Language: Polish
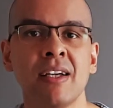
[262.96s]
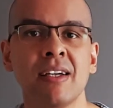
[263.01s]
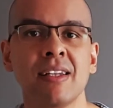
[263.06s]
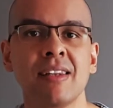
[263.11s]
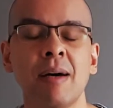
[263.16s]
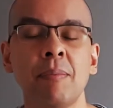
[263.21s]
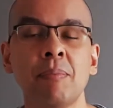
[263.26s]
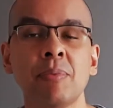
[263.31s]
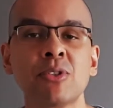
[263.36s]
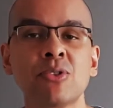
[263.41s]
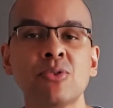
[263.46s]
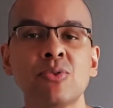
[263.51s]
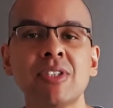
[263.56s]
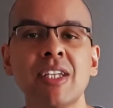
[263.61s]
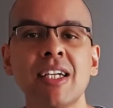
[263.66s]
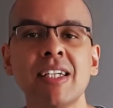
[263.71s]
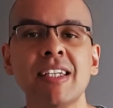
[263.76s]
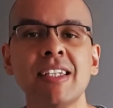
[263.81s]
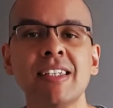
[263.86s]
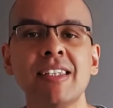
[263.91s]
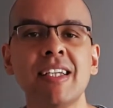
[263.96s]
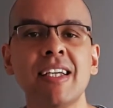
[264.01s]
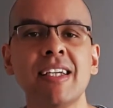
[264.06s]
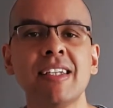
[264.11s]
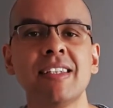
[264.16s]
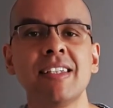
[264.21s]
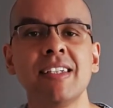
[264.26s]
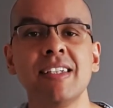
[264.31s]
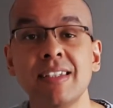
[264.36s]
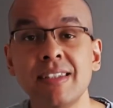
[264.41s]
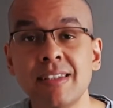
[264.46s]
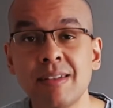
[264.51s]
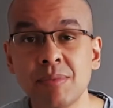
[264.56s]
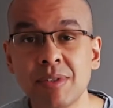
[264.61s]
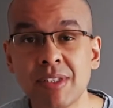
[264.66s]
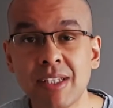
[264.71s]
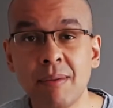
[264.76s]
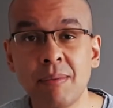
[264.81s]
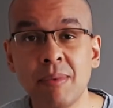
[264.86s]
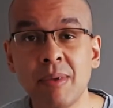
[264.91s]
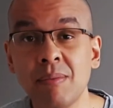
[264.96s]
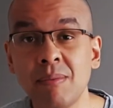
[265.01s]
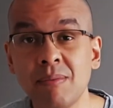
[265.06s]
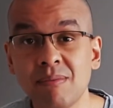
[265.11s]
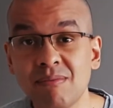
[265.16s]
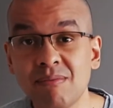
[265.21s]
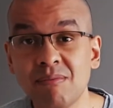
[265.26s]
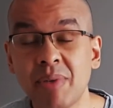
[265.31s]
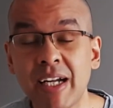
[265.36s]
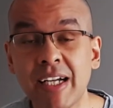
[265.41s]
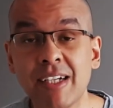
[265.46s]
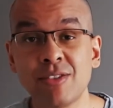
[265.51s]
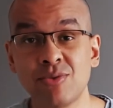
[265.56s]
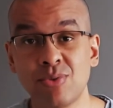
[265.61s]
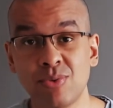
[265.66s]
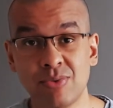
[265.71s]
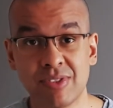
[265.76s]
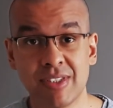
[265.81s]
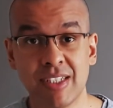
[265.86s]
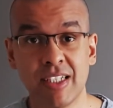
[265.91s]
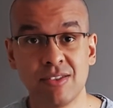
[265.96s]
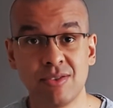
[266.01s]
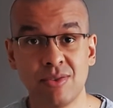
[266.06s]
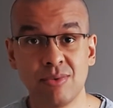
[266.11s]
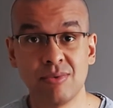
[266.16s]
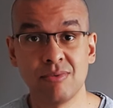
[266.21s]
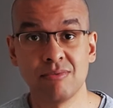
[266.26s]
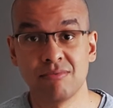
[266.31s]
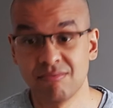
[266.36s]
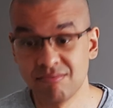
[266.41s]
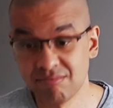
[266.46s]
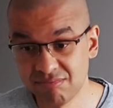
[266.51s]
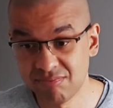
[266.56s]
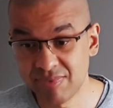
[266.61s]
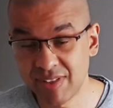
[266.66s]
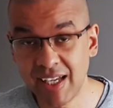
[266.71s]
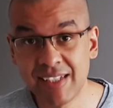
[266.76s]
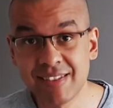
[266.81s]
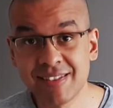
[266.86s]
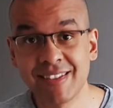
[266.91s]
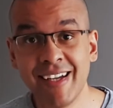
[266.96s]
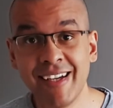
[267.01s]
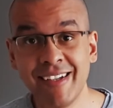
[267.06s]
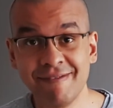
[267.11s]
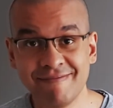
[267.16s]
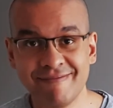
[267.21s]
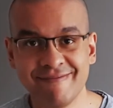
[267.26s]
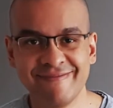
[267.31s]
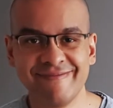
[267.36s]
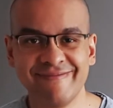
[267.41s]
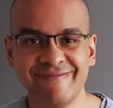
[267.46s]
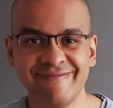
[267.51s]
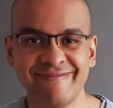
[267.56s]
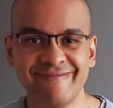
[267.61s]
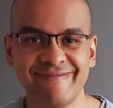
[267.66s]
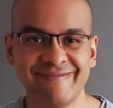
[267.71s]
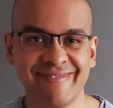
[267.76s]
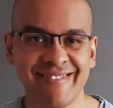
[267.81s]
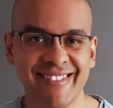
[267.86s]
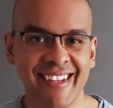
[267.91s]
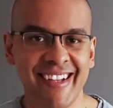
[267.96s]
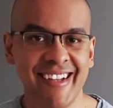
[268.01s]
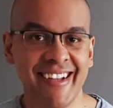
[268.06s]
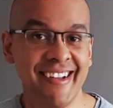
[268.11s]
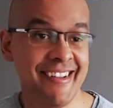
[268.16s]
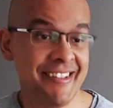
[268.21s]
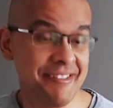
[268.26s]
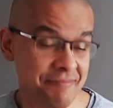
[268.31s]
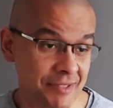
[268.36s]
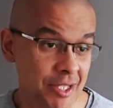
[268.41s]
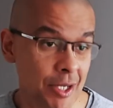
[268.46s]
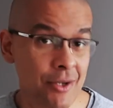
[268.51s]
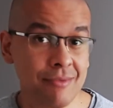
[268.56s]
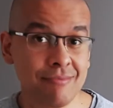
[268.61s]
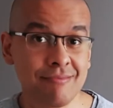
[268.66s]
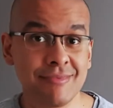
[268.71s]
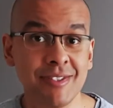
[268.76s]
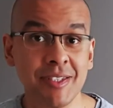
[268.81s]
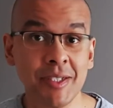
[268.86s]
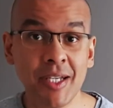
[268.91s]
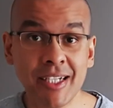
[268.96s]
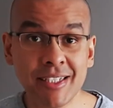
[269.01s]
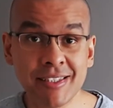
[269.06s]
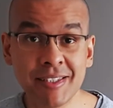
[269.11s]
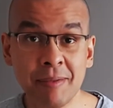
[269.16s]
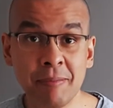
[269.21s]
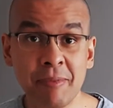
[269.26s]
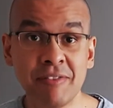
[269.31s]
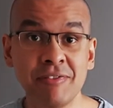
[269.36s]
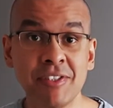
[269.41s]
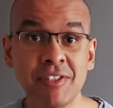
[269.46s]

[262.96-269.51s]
na porzucenie diety i tym samym brak sukcesu. Jasne? No, to jak sama